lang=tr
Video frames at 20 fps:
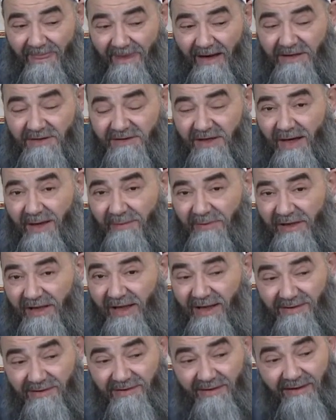Hacı abi
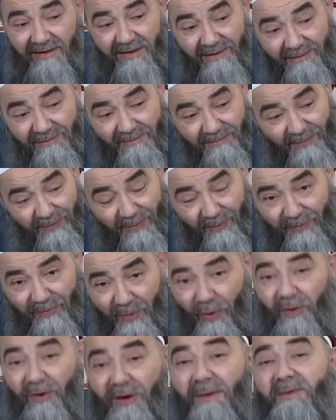der.
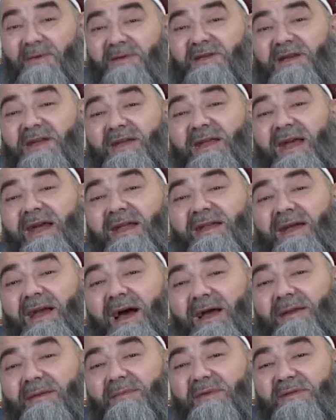Böyle bir zihniyet
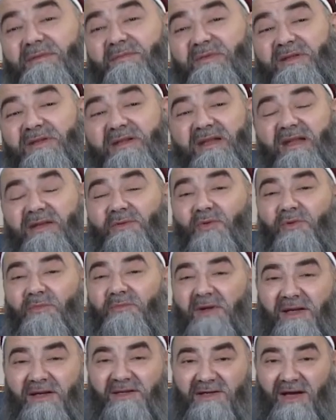yani. Biz biz ne
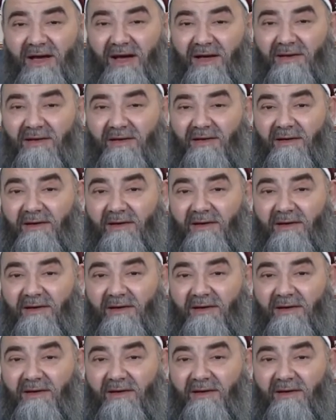durumdayız ya?